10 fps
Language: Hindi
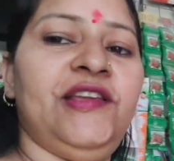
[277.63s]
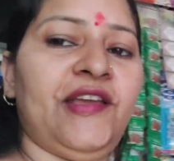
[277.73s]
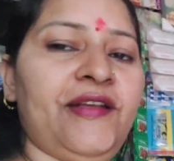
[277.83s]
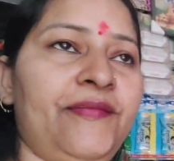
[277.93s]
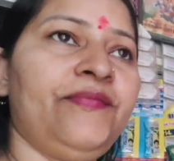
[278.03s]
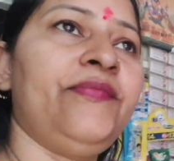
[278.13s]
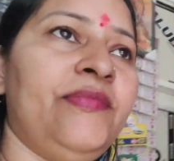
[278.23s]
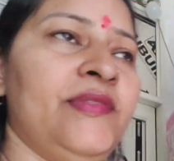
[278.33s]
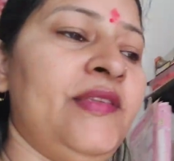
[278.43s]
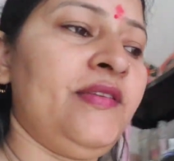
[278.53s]
ली है
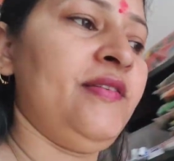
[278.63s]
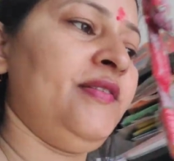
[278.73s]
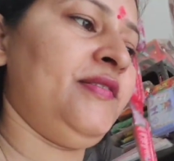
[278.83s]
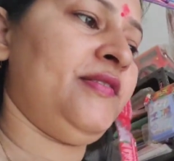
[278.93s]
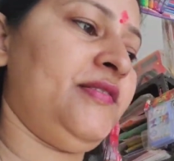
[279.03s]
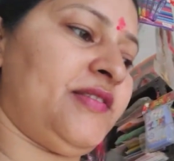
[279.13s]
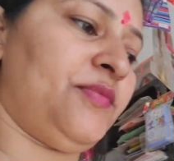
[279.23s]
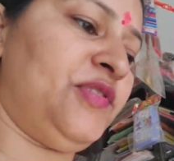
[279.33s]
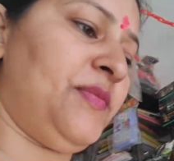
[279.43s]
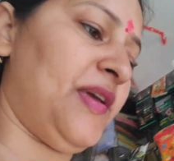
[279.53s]

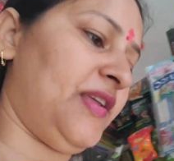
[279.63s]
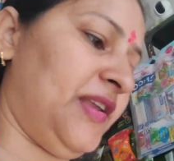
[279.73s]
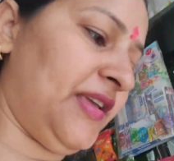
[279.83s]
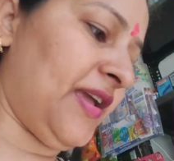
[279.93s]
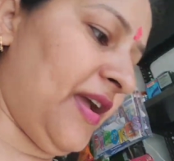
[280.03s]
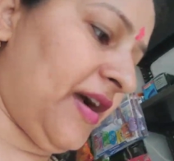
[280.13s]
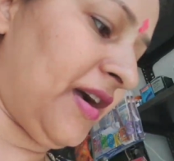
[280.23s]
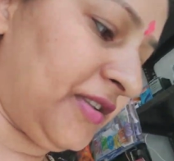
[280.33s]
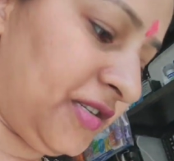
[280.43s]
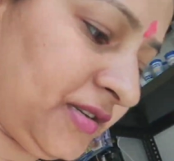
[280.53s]
सब्जी मैंने ली है
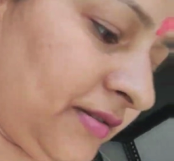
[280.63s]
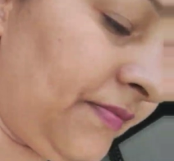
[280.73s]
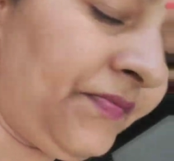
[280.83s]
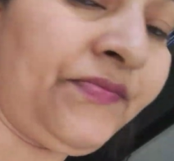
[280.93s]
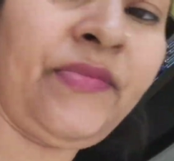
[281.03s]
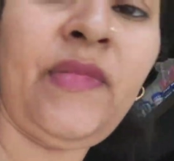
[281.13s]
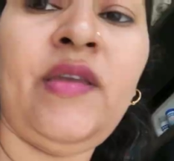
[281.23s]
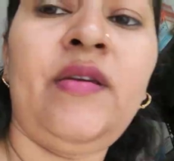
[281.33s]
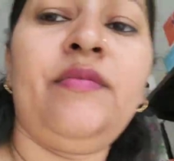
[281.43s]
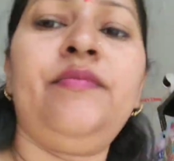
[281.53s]
आज
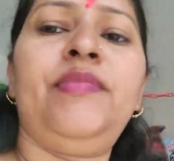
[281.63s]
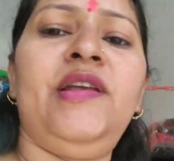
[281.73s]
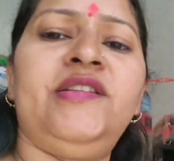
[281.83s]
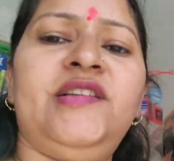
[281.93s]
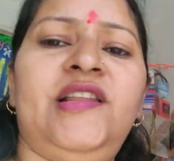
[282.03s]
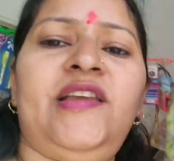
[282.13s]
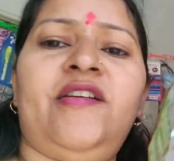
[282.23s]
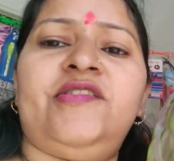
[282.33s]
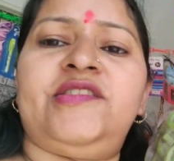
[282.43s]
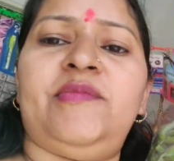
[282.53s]
बीन्स लिए
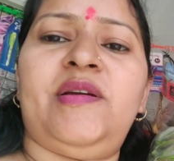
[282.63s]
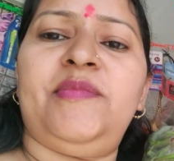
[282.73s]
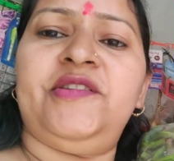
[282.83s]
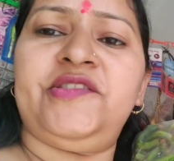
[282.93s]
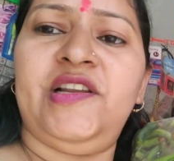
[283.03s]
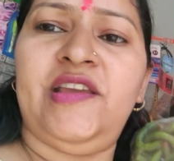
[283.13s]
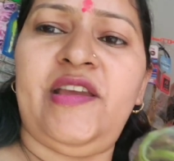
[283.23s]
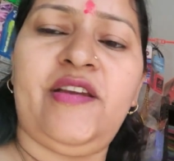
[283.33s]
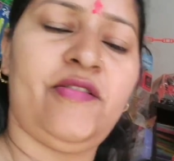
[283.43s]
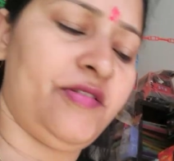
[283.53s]
और शिमला मिर्च
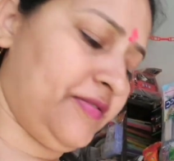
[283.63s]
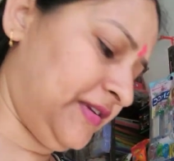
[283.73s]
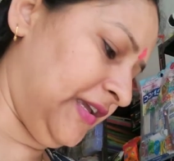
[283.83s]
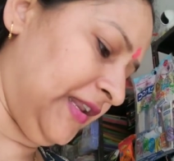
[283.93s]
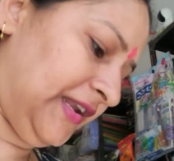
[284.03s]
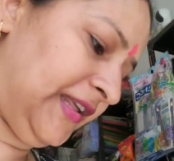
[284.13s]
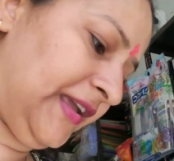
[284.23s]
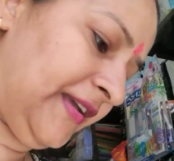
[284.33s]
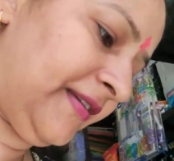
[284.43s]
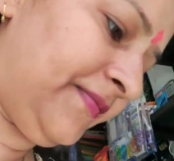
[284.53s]
लिए और खीरे
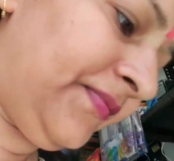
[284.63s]
लिए हैं